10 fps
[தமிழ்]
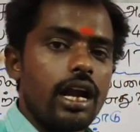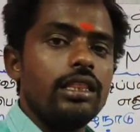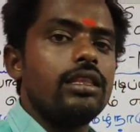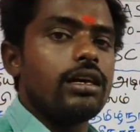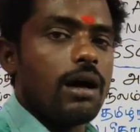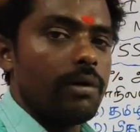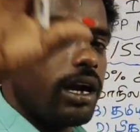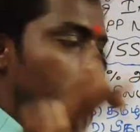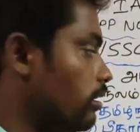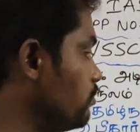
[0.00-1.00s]
அனைத்து
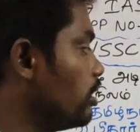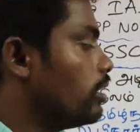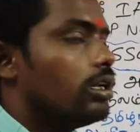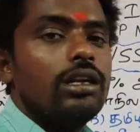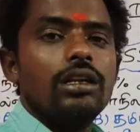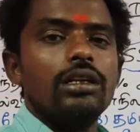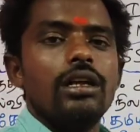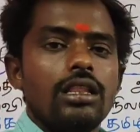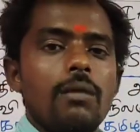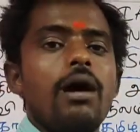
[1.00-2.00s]
கிராமங்களிலும்
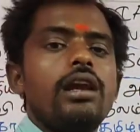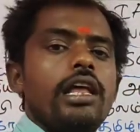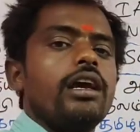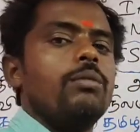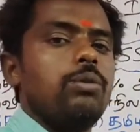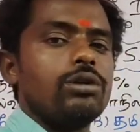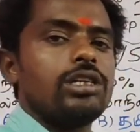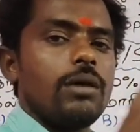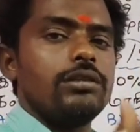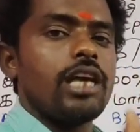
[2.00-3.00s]
தபால் நிலையங்கள்
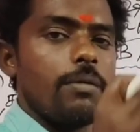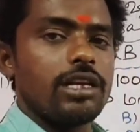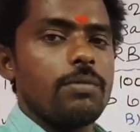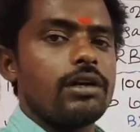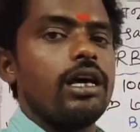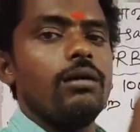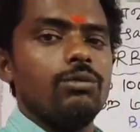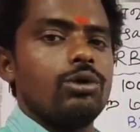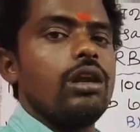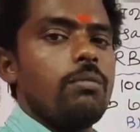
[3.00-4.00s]
போஸ்ட் ஆஃபீஸ் அமைக்கப்பட்ட
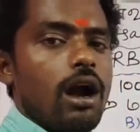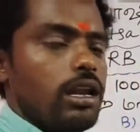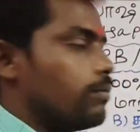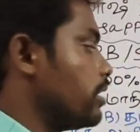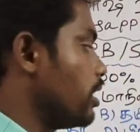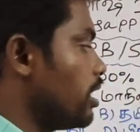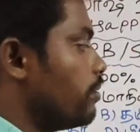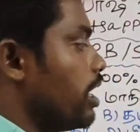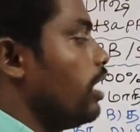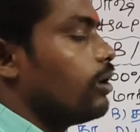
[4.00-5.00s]
முதல் மாநிலம் எது
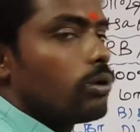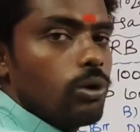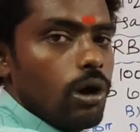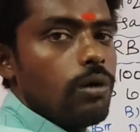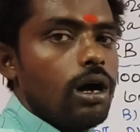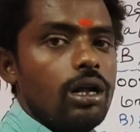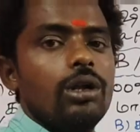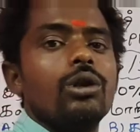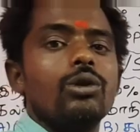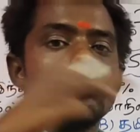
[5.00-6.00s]
அப்படின்னா கோவா
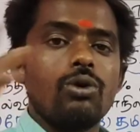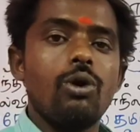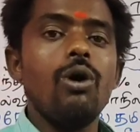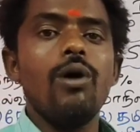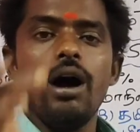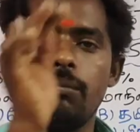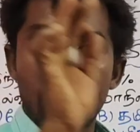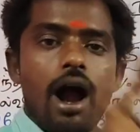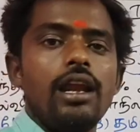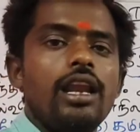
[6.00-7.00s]
ஸோ கோவா
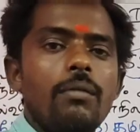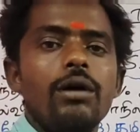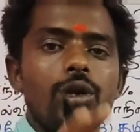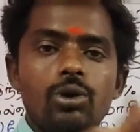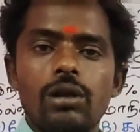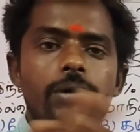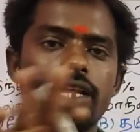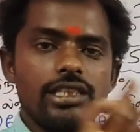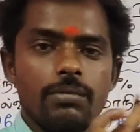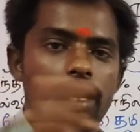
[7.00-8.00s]
மாநிலம் யூனியன்
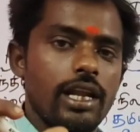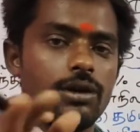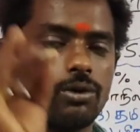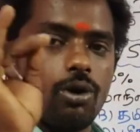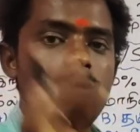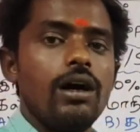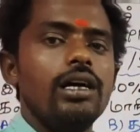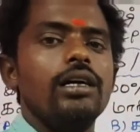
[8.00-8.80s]
பிரதேசம் அல்ல கோவா